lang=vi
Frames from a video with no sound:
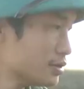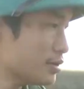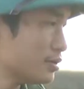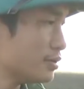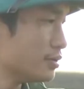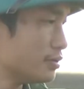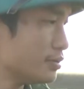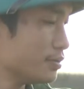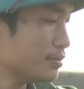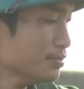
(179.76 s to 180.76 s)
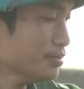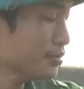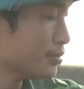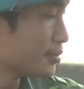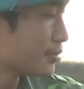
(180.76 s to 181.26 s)
Đợi sau khi dịch bệnh
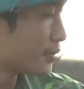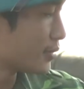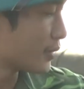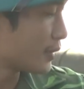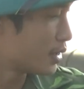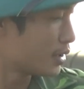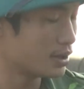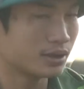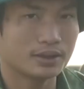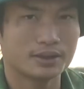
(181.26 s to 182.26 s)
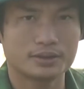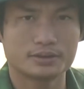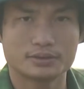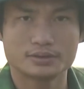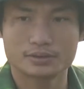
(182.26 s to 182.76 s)
lắng xuống, bố trí được
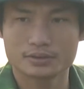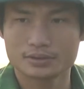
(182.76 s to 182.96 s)
đầu ra